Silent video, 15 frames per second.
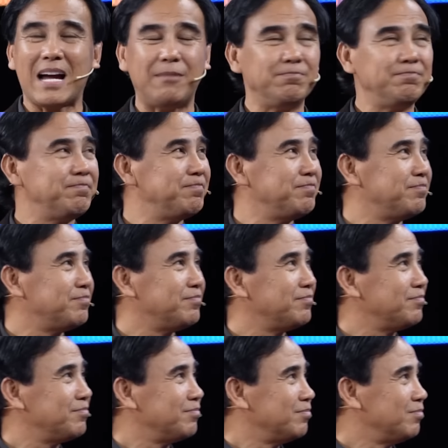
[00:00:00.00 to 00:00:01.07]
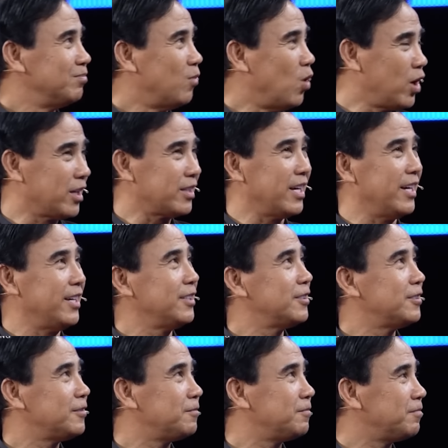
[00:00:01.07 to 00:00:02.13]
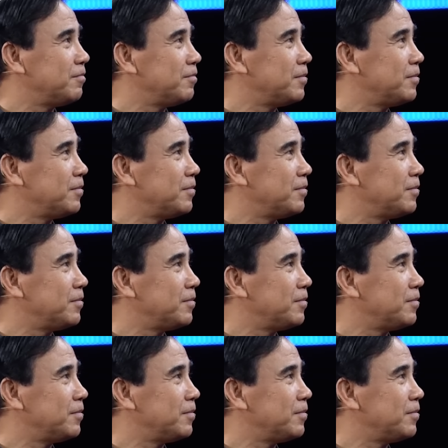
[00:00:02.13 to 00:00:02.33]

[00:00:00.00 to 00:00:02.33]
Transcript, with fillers: bốn trăm Mua được gì?